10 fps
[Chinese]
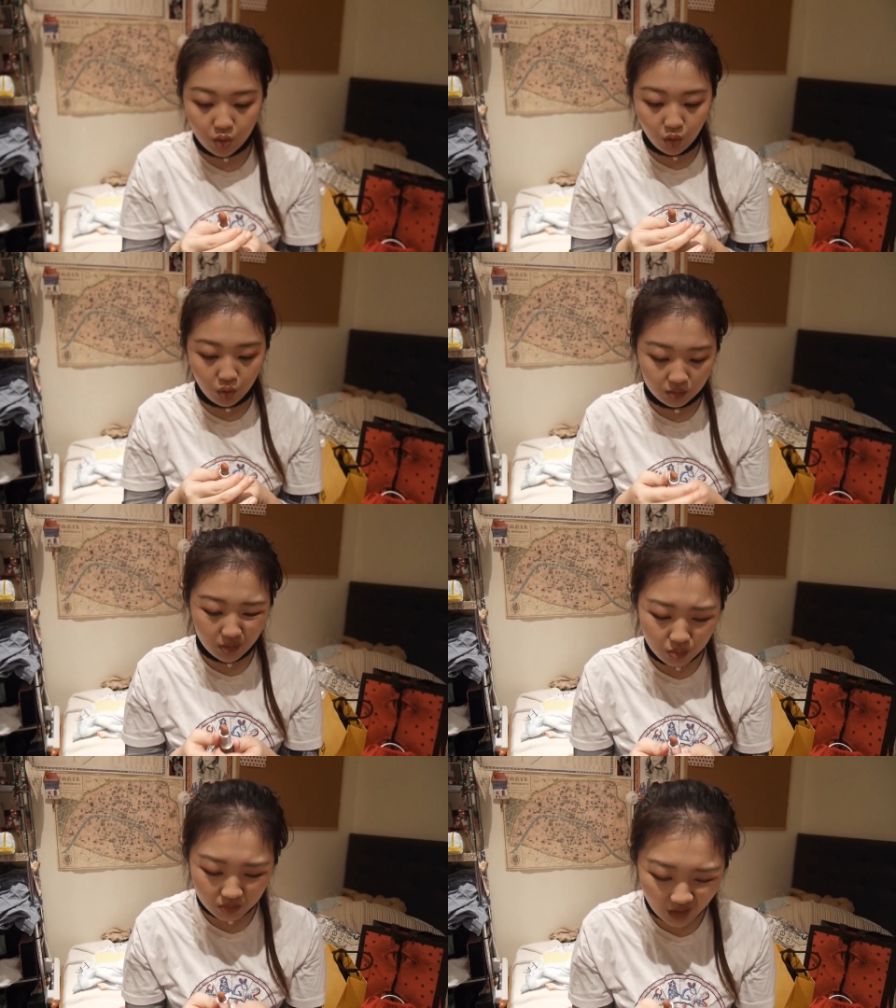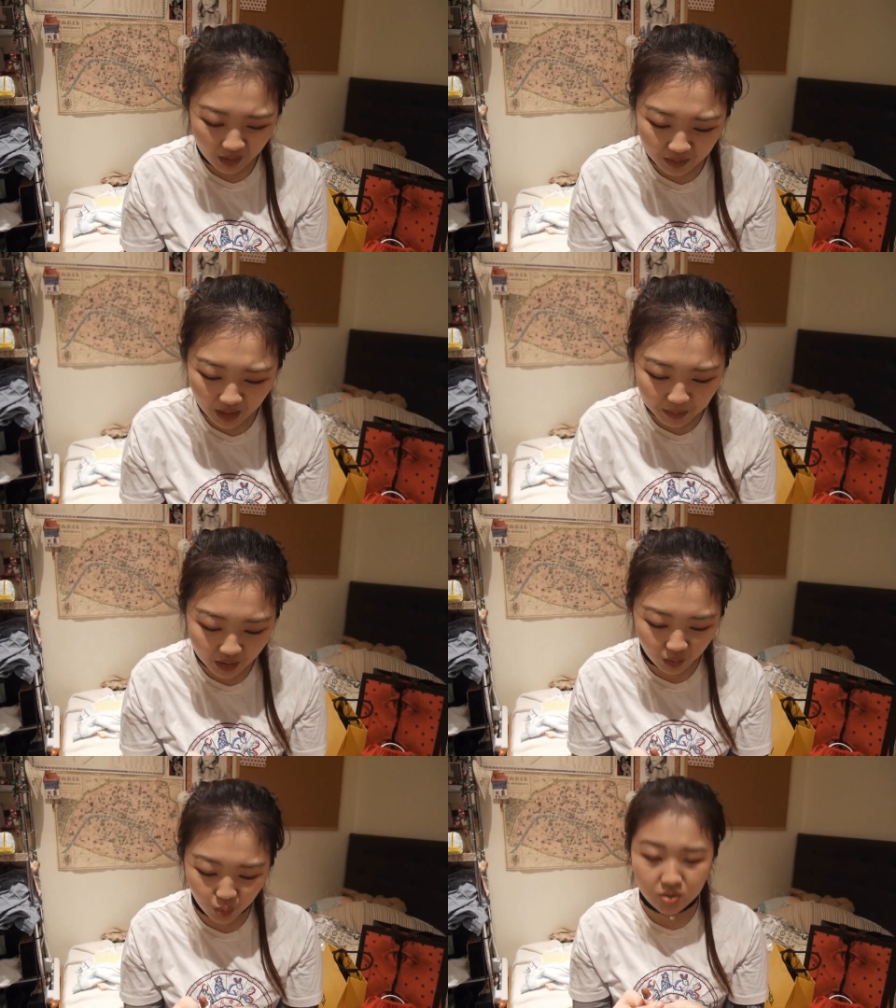的口红，他他
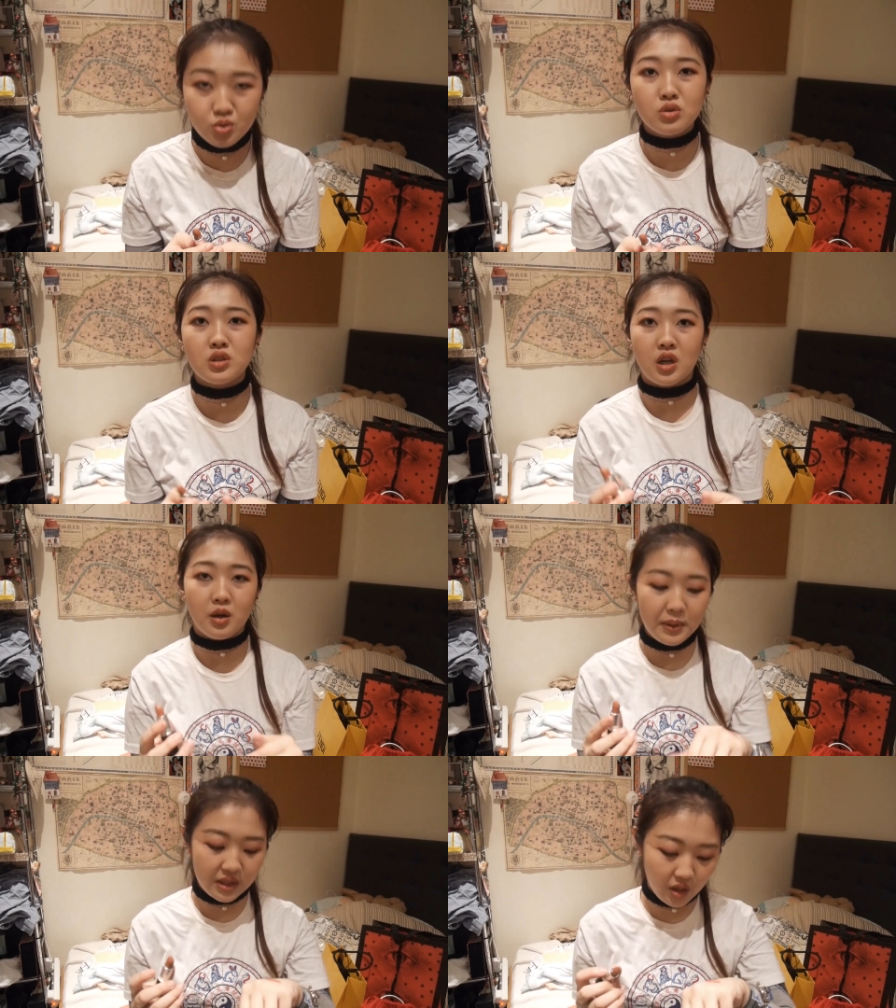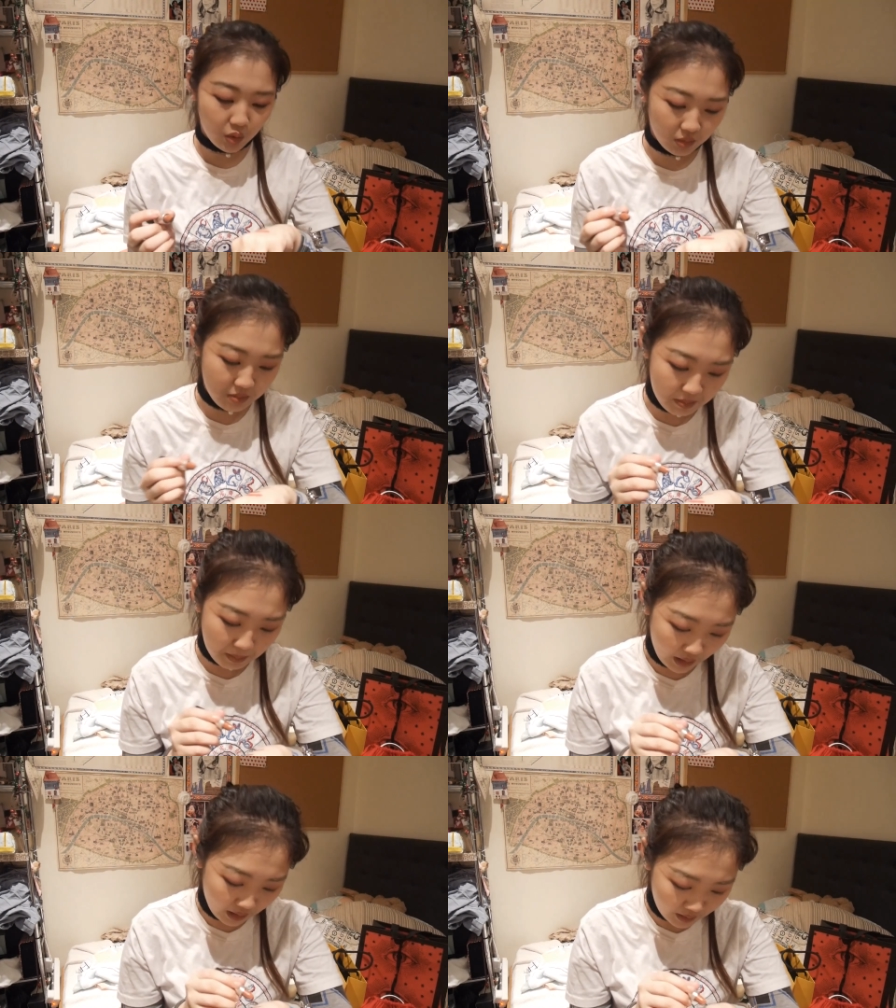们估计就是长了被掉的
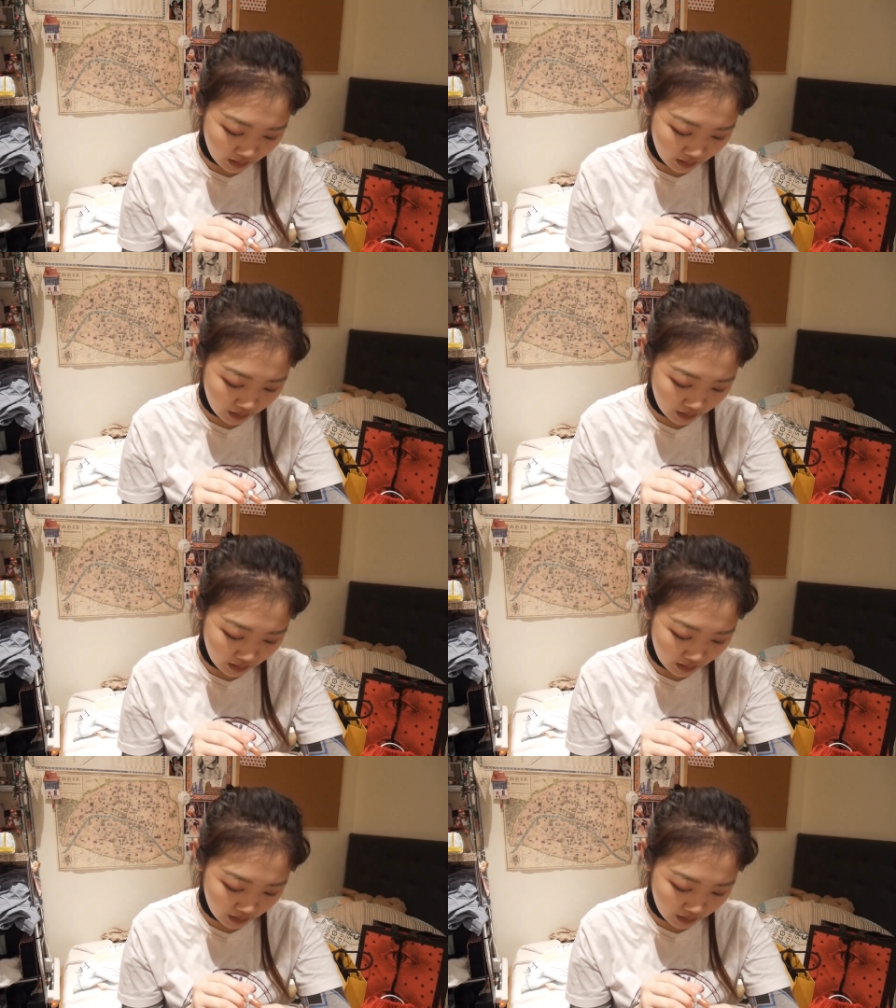命吧。